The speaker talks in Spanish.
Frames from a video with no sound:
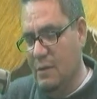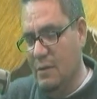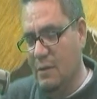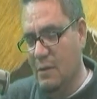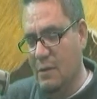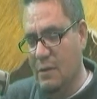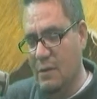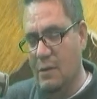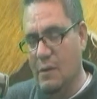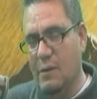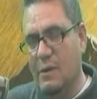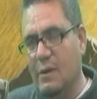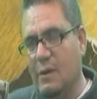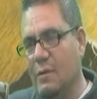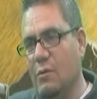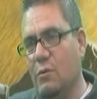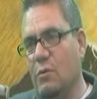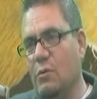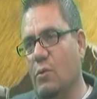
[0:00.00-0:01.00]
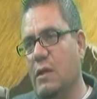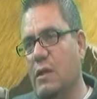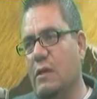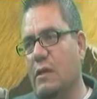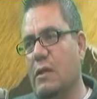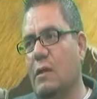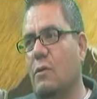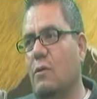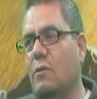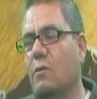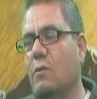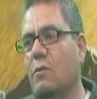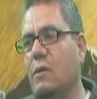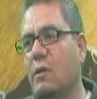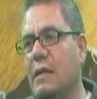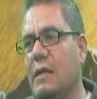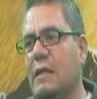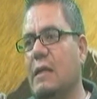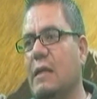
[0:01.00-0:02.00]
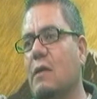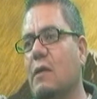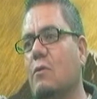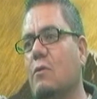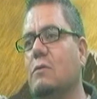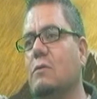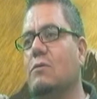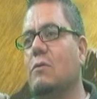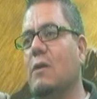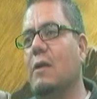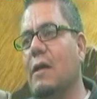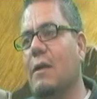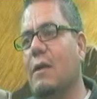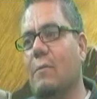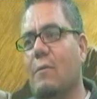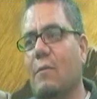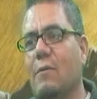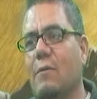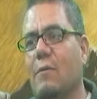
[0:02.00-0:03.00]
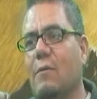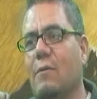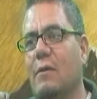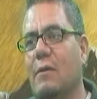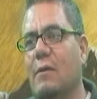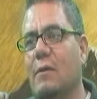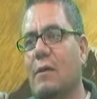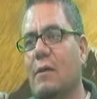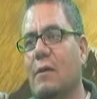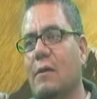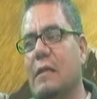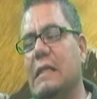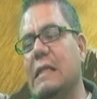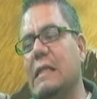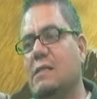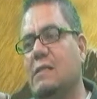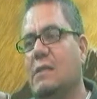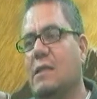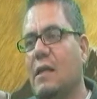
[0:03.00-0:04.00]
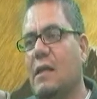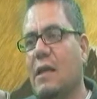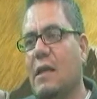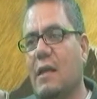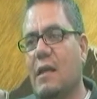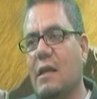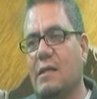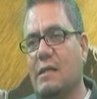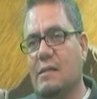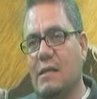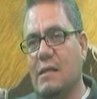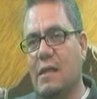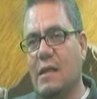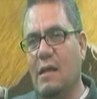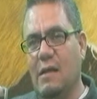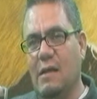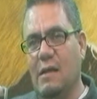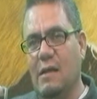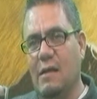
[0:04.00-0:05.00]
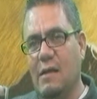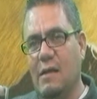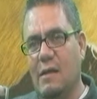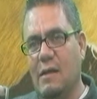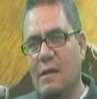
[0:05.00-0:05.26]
¿no? No, el líder no, el líder con su ejemplo dice quién es él.